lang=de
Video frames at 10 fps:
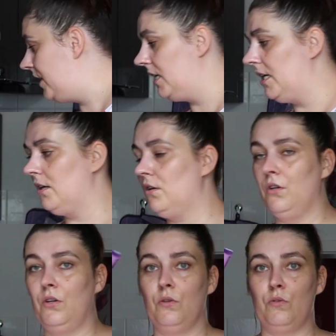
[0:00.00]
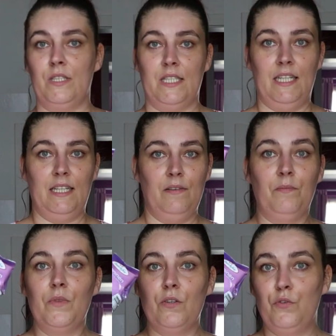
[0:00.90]
wir hier
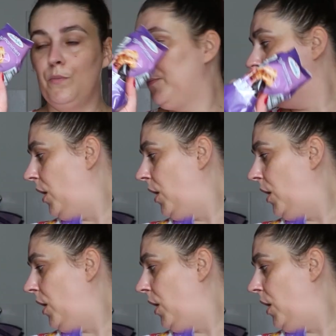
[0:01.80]
Rosinen für mein